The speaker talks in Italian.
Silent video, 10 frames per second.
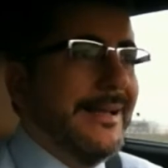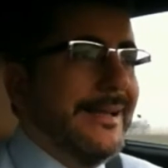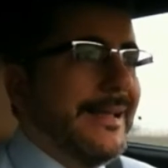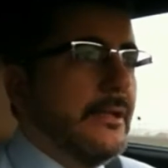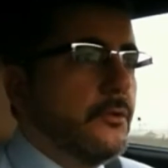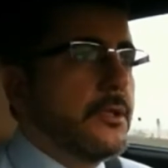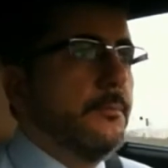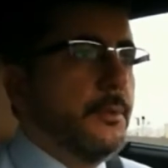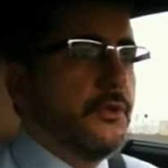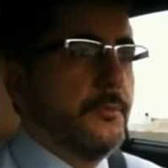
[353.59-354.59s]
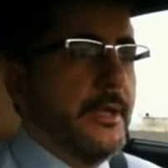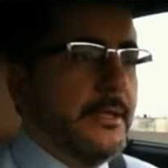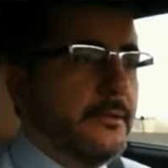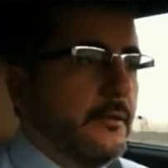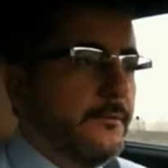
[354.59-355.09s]
allegando
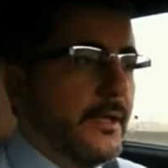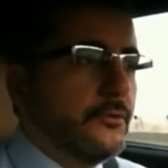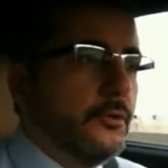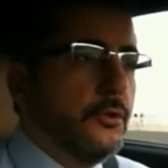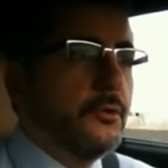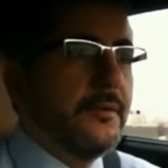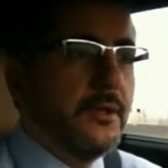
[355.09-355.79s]
semplicemente il fatto di non